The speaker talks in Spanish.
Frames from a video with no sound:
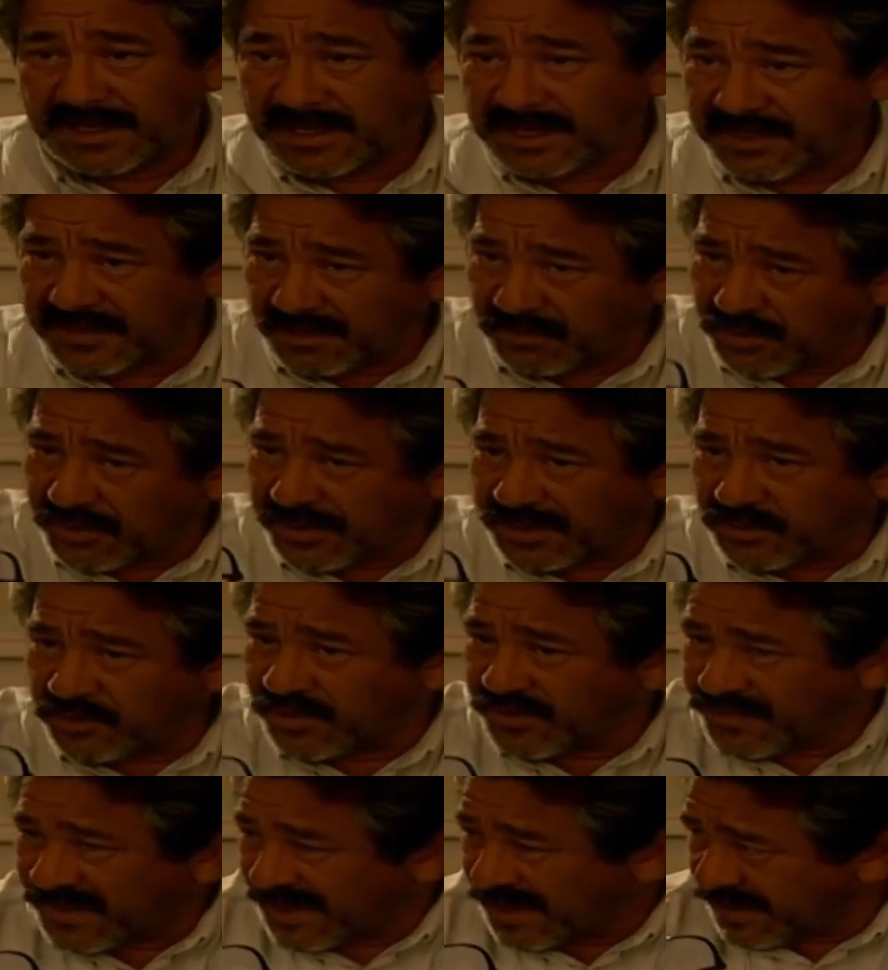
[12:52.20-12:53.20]
Les debo
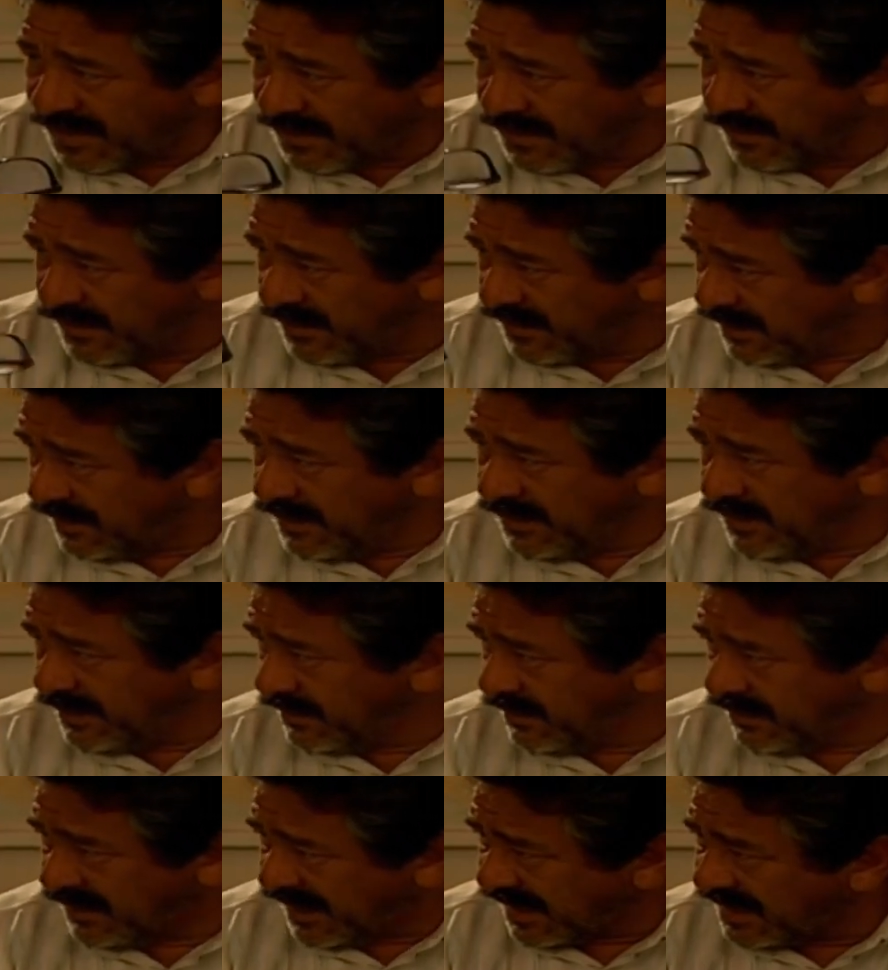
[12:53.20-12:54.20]
recordar
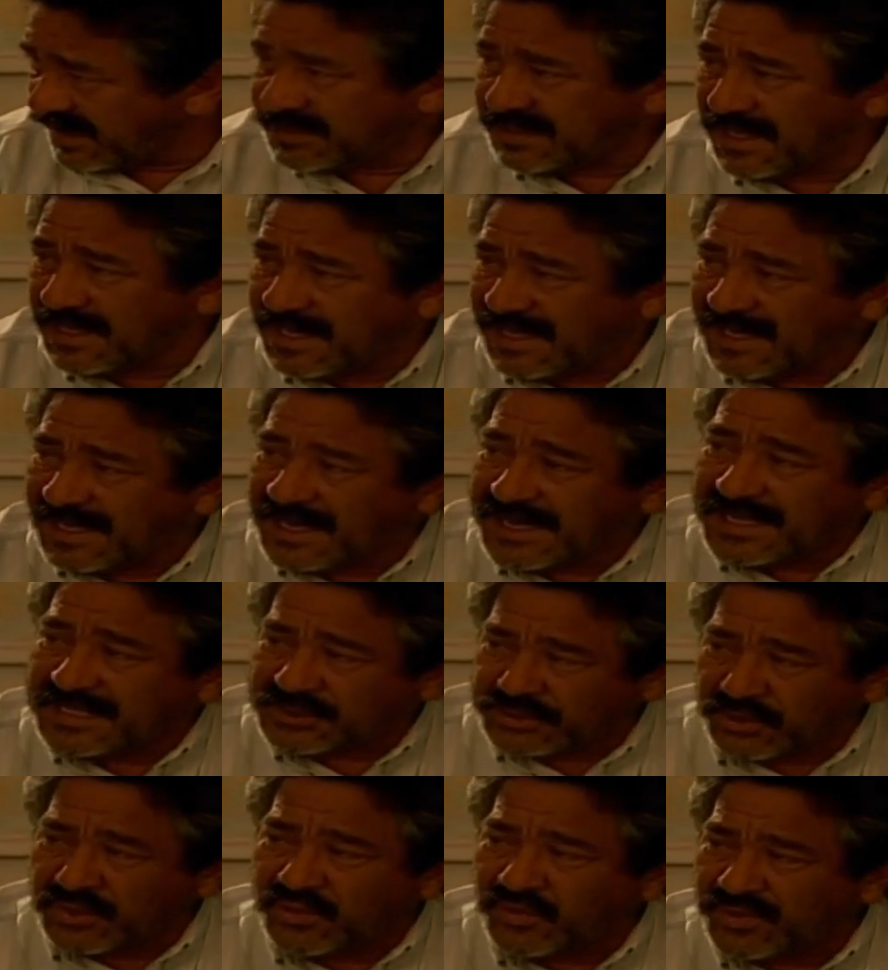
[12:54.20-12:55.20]
que esta
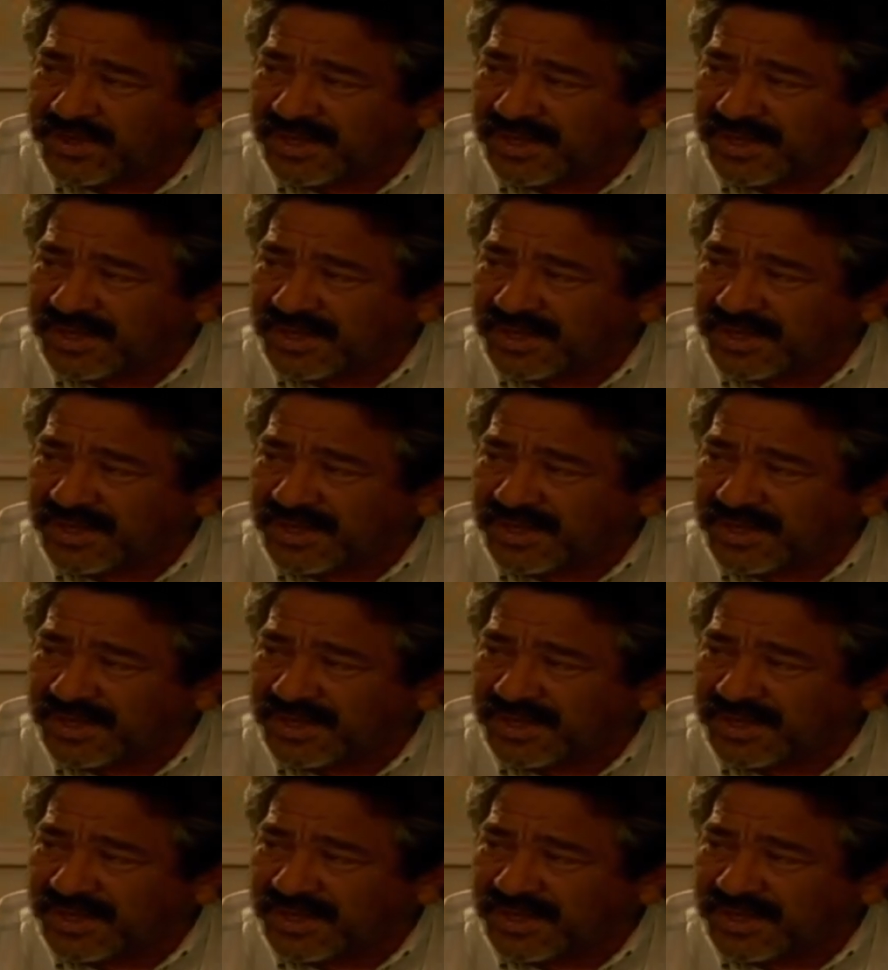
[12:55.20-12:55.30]
declaración